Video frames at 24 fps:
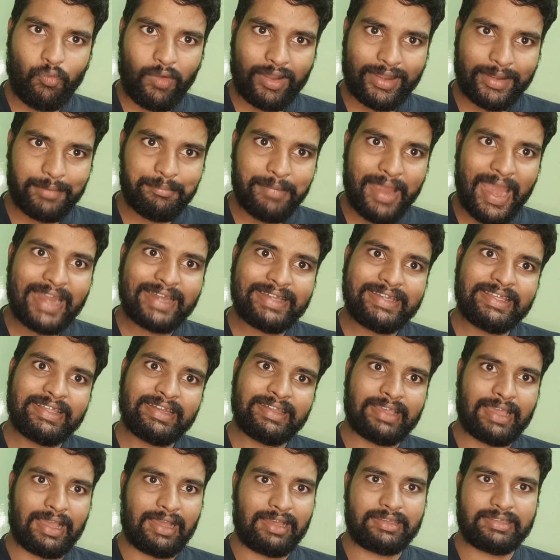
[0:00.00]
ఒక
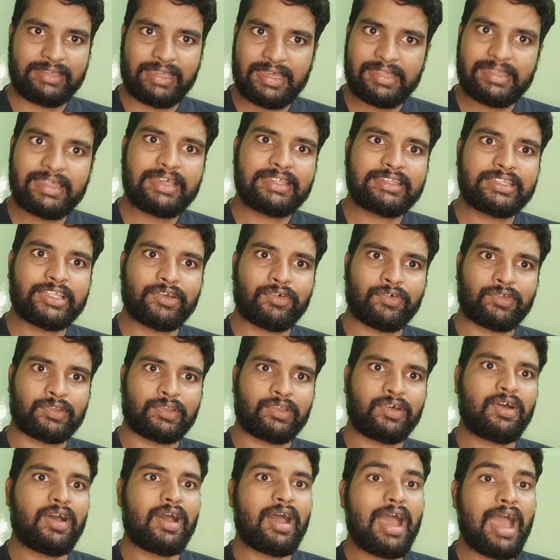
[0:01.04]
బ్యాక్టీరియా ఏదైతే
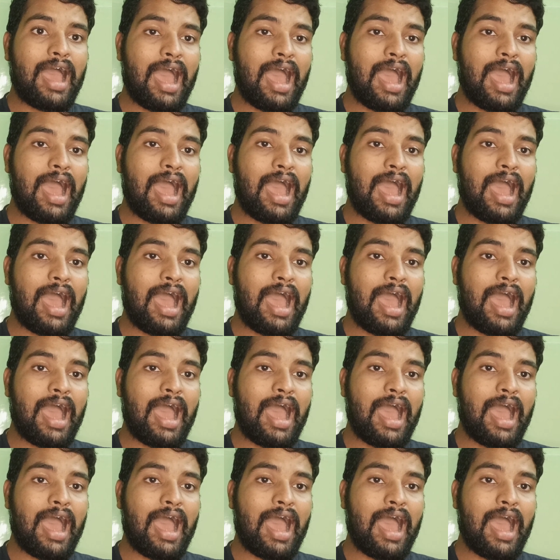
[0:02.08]
ఉందో